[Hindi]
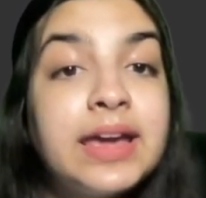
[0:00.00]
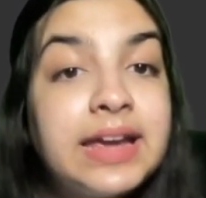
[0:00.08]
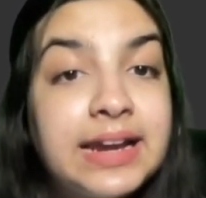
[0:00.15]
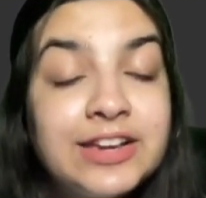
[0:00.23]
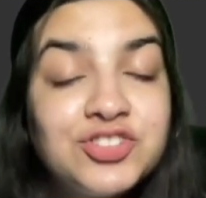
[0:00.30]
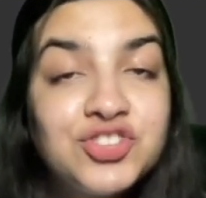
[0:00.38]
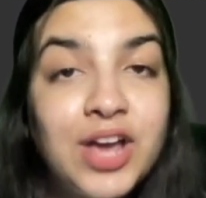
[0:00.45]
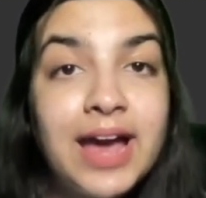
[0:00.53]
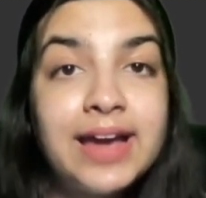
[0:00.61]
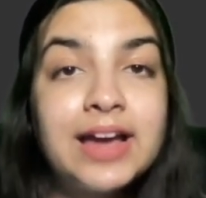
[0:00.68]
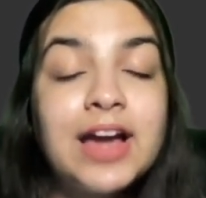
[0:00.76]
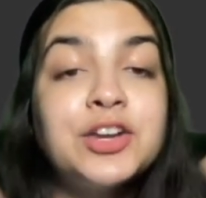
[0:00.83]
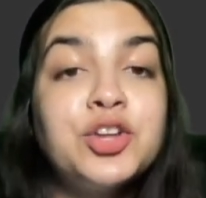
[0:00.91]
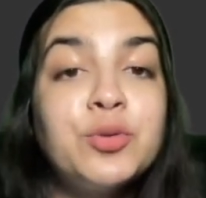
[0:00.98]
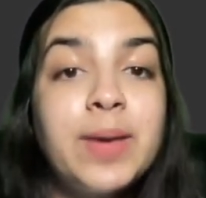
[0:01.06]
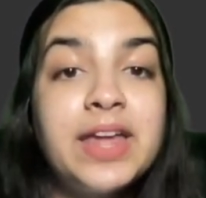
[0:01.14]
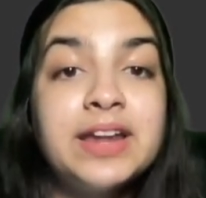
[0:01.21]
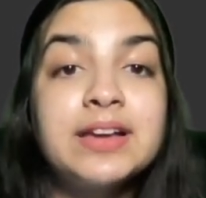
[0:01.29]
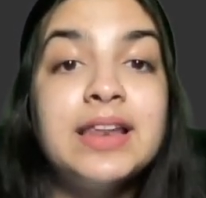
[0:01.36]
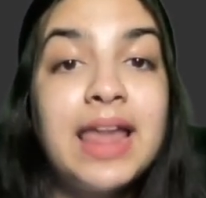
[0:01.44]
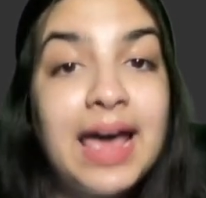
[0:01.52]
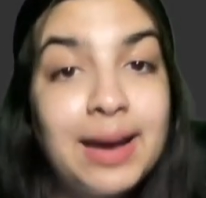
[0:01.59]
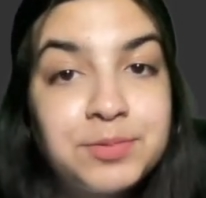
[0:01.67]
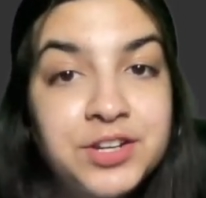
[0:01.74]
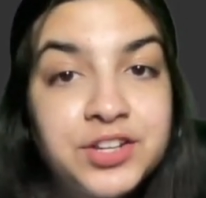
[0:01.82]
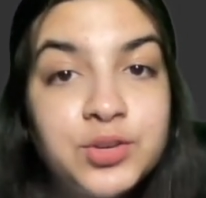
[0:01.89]
इंग्लिश आएगा न्यूमेरिकल
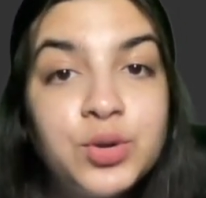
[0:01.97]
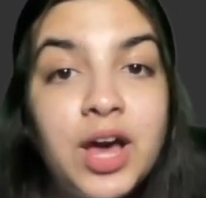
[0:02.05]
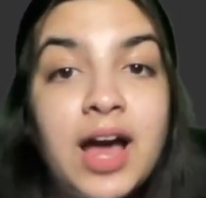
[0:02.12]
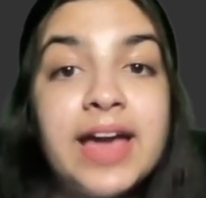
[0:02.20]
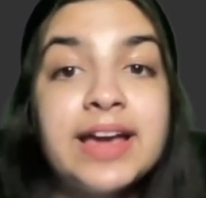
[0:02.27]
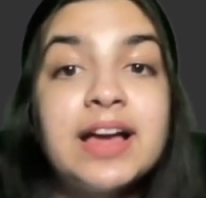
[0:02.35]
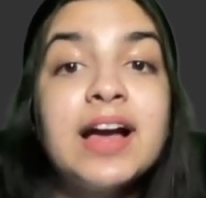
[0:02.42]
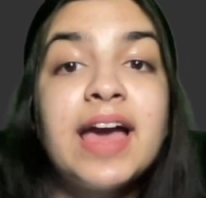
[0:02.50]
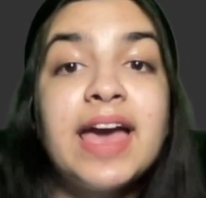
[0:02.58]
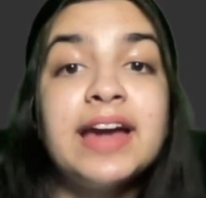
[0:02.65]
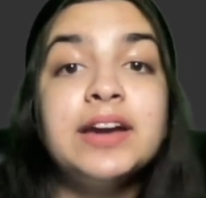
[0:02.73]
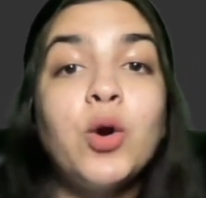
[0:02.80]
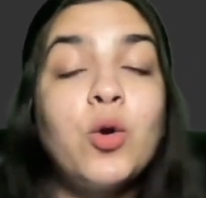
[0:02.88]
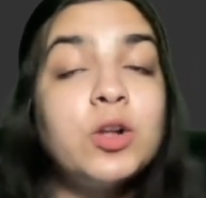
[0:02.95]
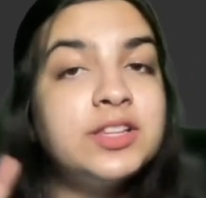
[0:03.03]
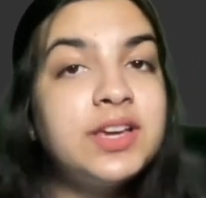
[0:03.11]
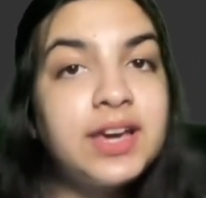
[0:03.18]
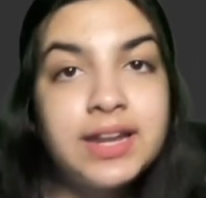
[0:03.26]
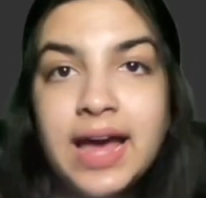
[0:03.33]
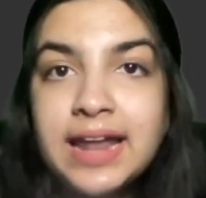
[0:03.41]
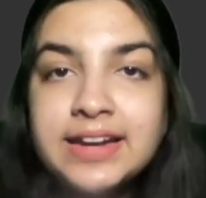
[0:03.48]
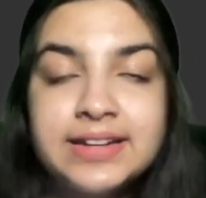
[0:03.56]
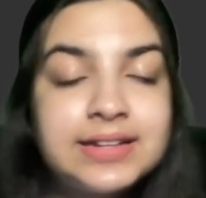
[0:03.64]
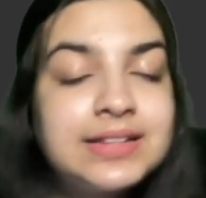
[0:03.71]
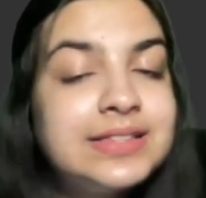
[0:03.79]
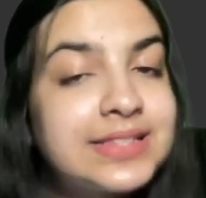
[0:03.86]
एप्टीट्यूड आएगा एंड ऑल दी
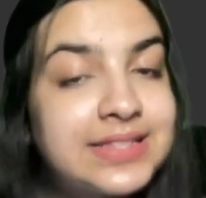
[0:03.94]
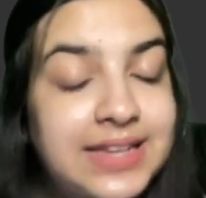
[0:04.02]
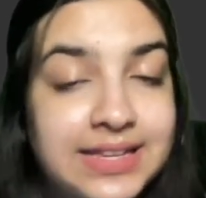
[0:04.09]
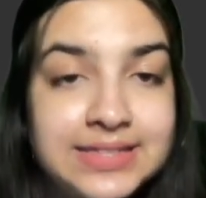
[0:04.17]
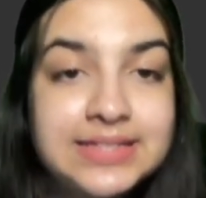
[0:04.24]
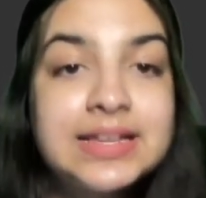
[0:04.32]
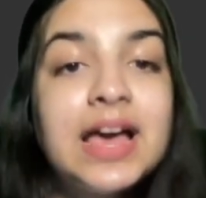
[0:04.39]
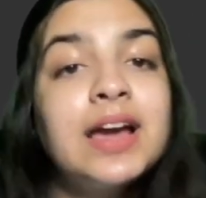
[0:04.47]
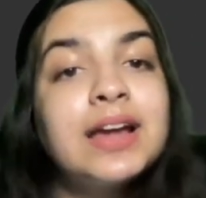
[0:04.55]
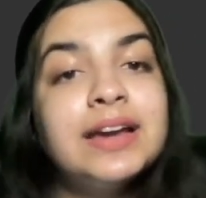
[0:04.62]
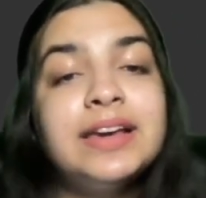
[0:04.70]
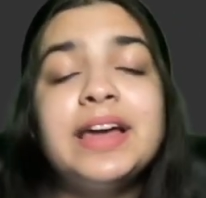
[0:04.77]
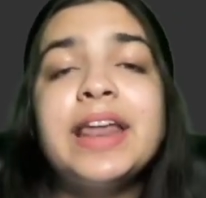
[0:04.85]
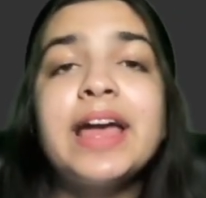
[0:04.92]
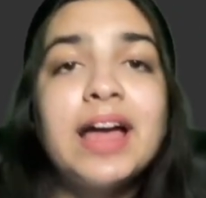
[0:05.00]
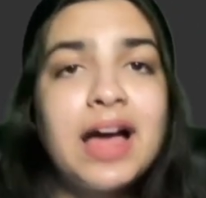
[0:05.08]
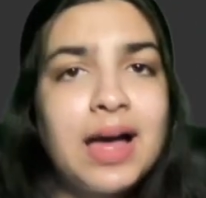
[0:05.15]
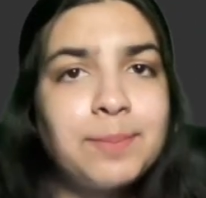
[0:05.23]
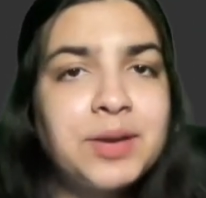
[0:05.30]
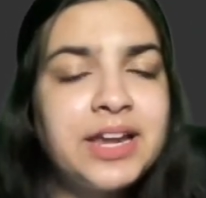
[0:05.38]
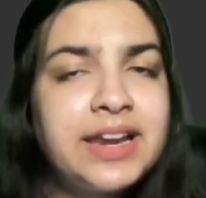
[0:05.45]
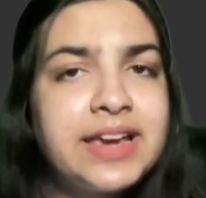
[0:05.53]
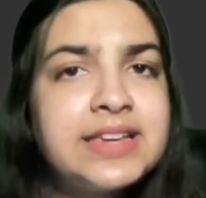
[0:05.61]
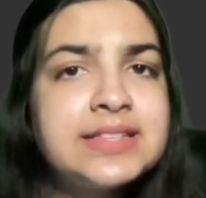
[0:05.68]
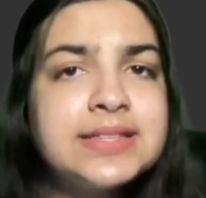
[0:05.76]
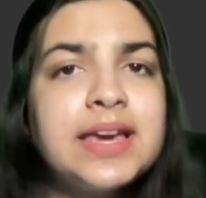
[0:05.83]
एनालिटिकल स्किल्स क्लियर है आपके लिए
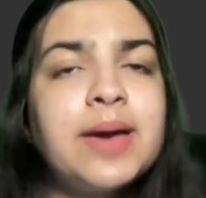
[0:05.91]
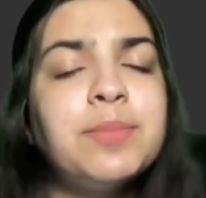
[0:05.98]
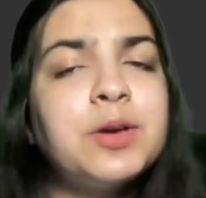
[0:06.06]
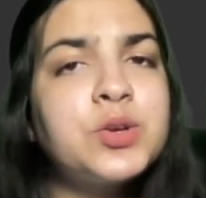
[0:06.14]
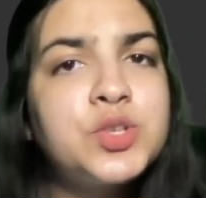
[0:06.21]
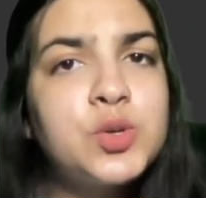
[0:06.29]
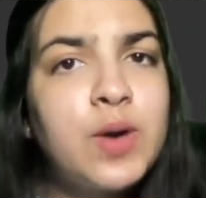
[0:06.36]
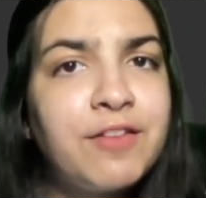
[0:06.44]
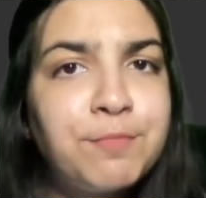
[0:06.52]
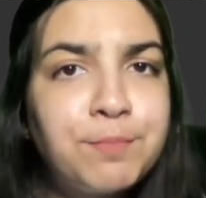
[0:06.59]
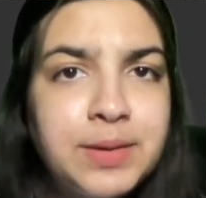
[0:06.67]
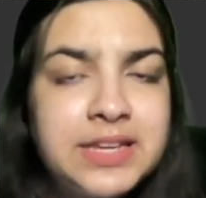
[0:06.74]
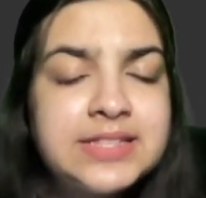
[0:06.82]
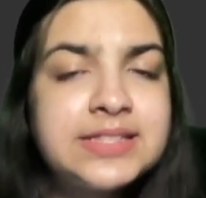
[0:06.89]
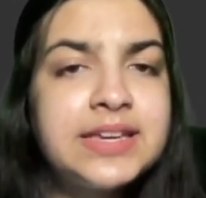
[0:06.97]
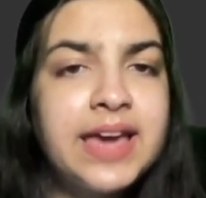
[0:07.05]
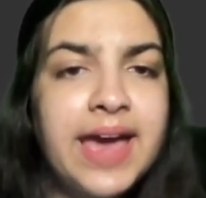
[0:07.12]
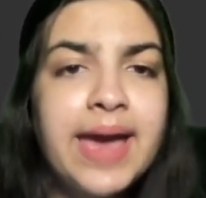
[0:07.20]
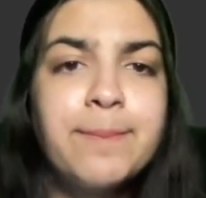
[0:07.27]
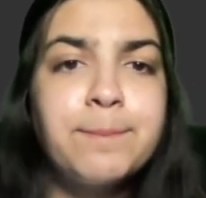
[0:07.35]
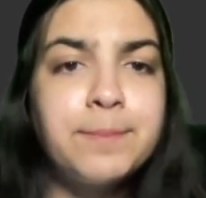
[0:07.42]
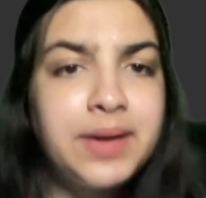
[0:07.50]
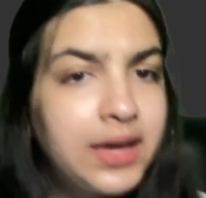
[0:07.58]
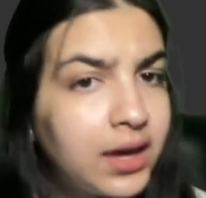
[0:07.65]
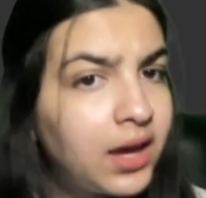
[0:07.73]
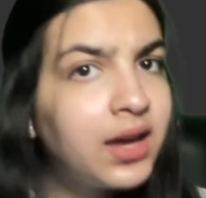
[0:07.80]
इजी है बिकॉज यू हैव
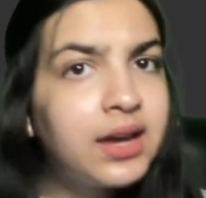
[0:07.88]
पीसीएमबी